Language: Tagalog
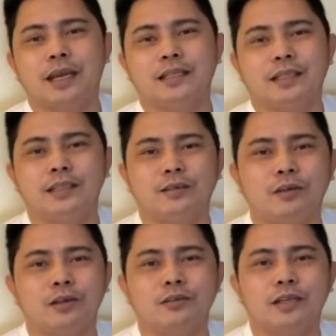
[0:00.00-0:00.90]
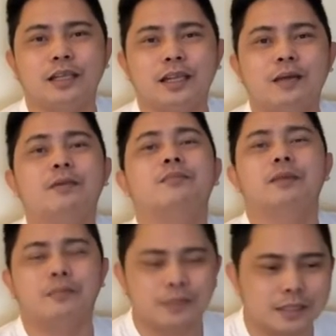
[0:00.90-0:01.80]
Kahit hindi ko kayo kilala,
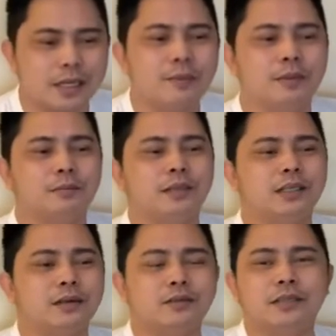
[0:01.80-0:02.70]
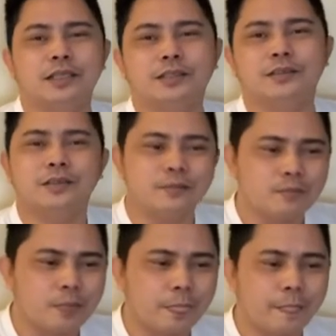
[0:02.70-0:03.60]
magpapasalamat pa rin ako sa inyo.
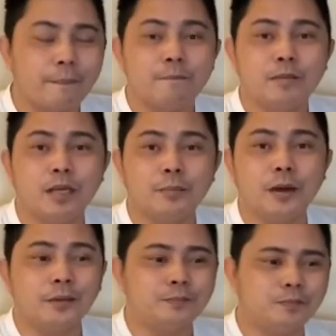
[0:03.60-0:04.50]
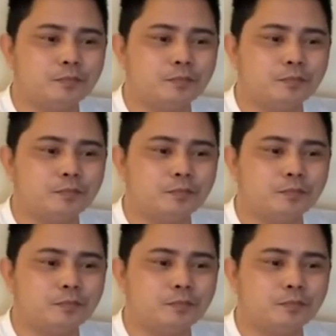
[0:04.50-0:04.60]
Ano po?